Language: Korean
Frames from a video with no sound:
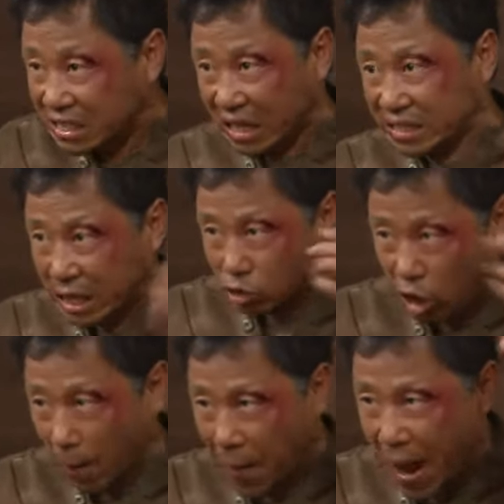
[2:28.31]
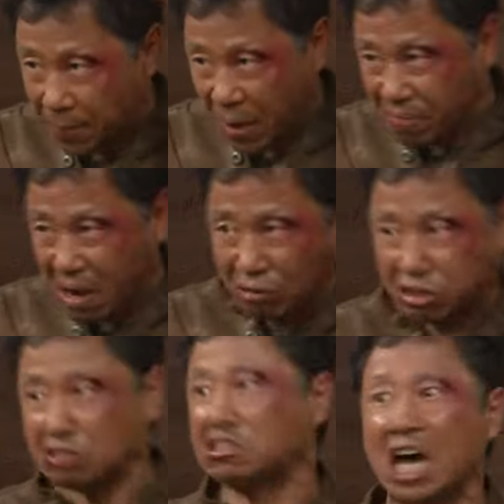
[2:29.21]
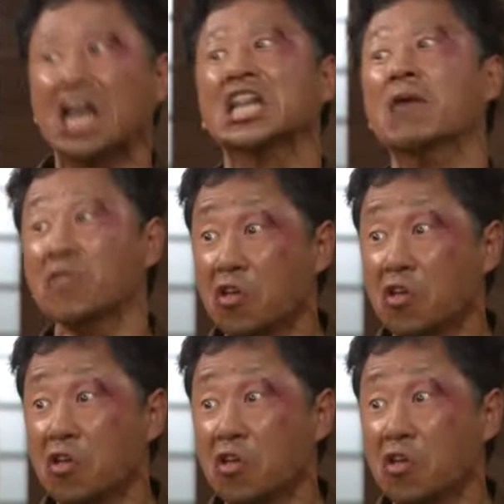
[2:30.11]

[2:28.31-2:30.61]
전쟁통에 파편 맞고서도 살아남은